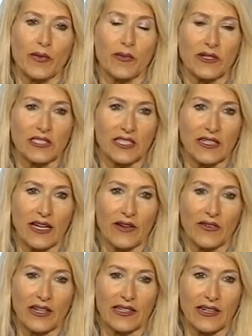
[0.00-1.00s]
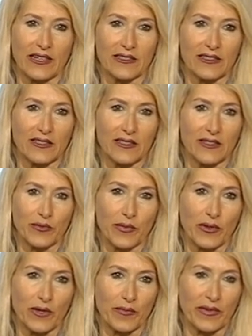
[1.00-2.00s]
lei prima accennava alle grandi
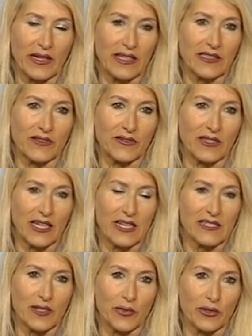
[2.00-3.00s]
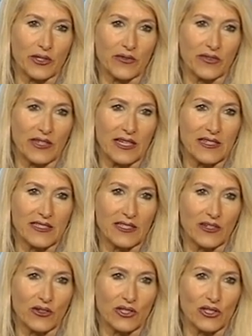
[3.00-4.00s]
pareti, finestre, porte finestre
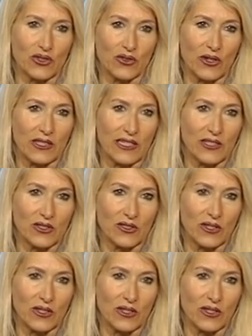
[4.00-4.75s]
no, che ci sono adesso sì.